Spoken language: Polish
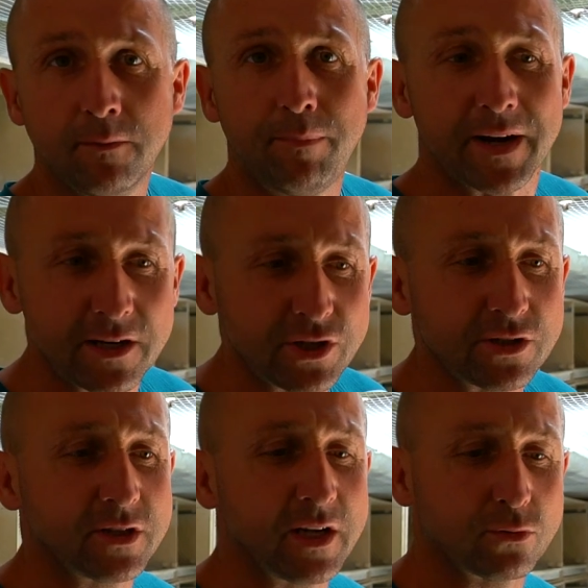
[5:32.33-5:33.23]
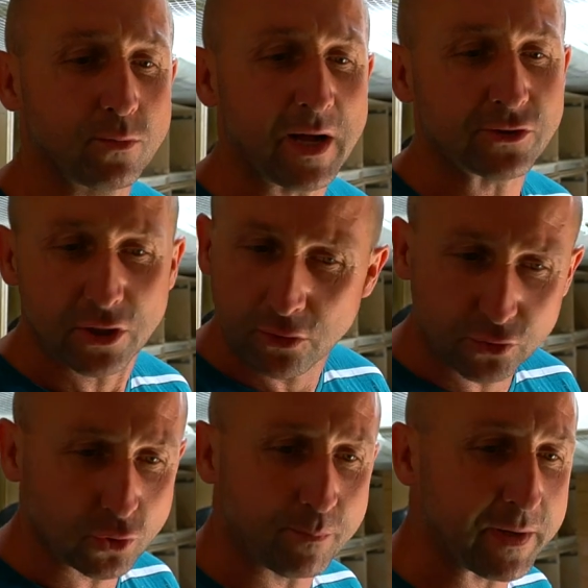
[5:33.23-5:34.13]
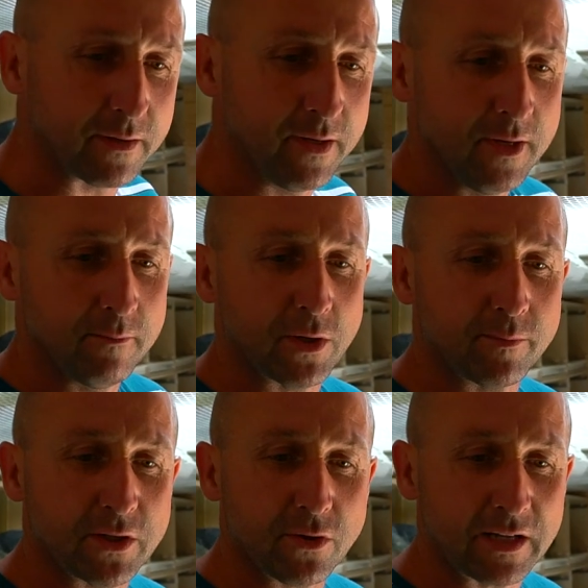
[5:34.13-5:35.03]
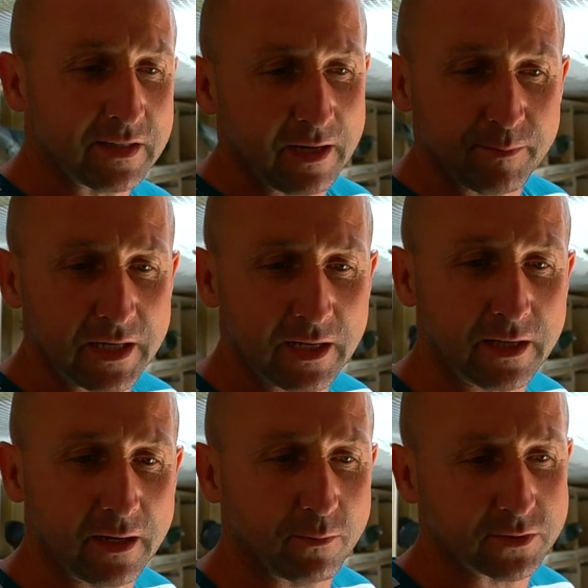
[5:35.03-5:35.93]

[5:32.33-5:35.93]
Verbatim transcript: Parę rzeczy ja tłumaczę, choć super moimi doradami latają.